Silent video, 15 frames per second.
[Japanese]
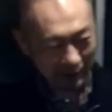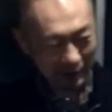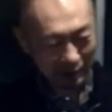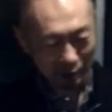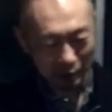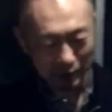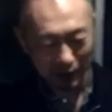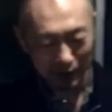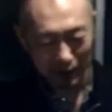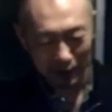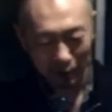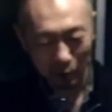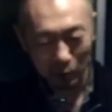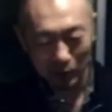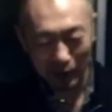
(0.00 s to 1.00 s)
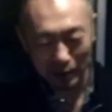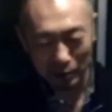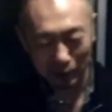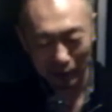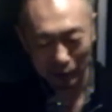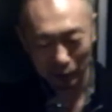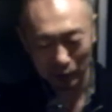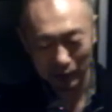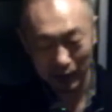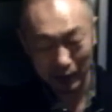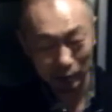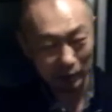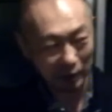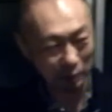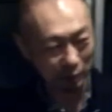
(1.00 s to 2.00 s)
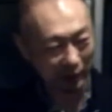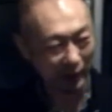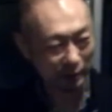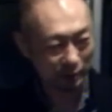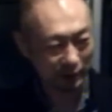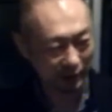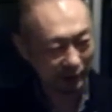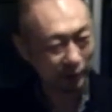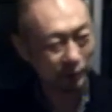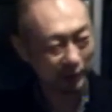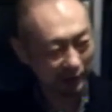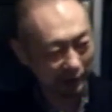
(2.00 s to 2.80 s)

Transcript: そして音源とかそういう性能的にも解除されたような、